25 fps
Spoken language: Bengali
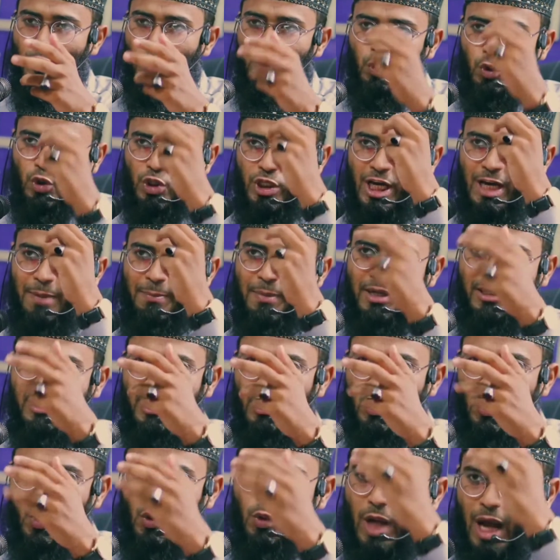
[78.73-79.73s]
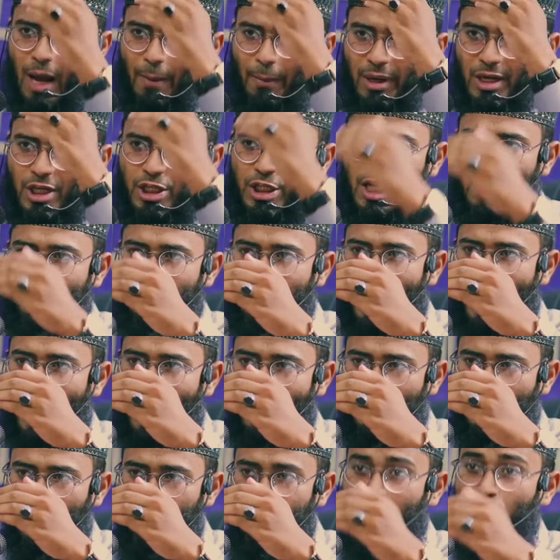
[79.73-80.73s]
তো সেই মেয়েটা যখন আমার সামনে
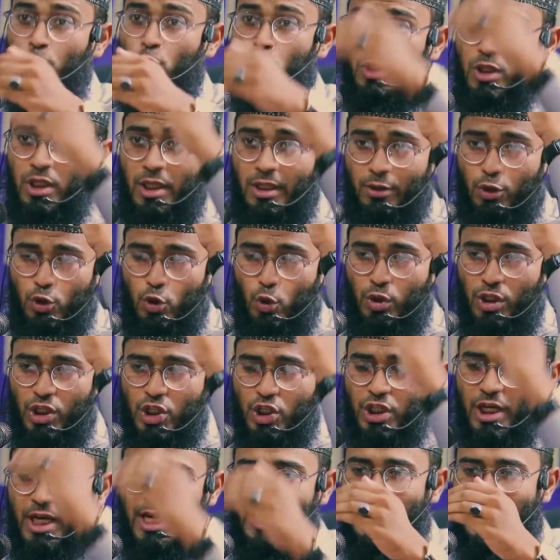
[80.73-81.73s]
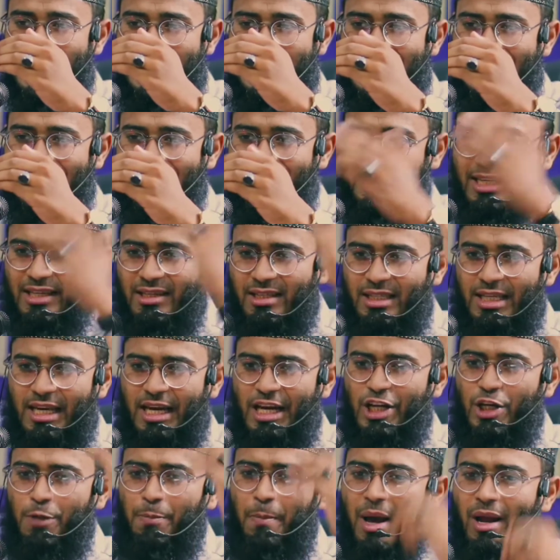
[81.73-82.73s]
আসবে যদি যদি সে
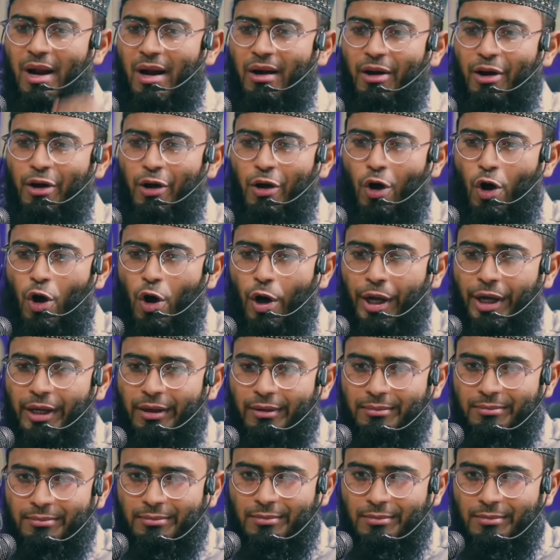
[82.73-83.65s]
ডিসেন্ট ম্যানারের হয়